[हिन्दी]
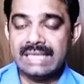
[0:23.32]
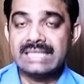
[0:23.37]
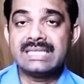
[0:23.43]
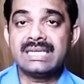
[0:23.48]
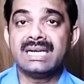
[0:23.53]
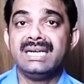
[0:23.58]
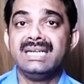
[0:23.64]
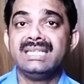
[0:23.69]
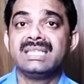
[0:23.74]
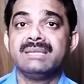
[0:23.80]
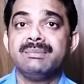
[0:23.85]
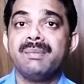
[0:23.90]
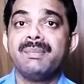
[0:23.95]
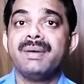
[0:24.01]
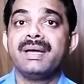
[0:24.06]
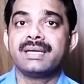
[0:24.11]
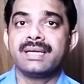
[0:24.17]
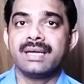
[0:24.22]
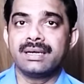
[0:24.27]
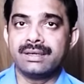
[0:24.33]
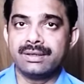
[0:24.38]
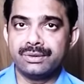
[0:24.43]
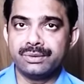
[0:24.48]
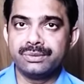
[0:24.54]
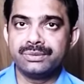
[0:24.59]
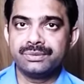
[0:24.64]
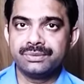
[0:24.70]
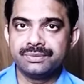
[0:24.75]
ऐसी कंडीशन में मैं क्या
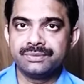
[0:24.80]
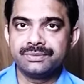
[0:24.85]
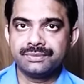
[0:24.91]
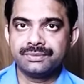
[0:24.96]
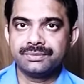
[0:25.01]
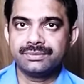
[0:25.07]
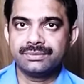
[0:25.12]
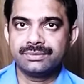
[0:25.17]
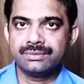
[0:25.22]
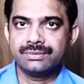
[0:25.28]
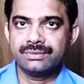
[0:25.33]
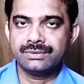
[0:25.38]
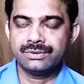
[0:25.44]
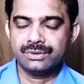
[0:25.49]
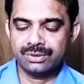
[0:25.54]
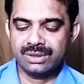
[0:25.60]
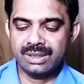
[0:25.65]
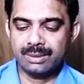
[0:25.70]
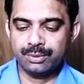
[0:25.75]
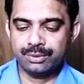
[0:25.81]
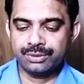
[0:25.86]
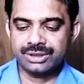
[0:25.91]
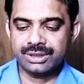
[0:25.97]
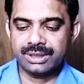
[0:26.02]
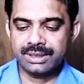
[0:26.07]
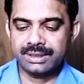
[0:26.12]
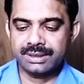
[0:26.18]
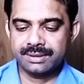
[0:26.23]
करूँ उनका
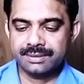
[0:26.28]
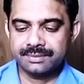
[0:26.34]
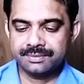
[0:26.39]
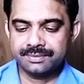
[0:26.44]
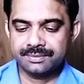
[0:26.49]
पूछना है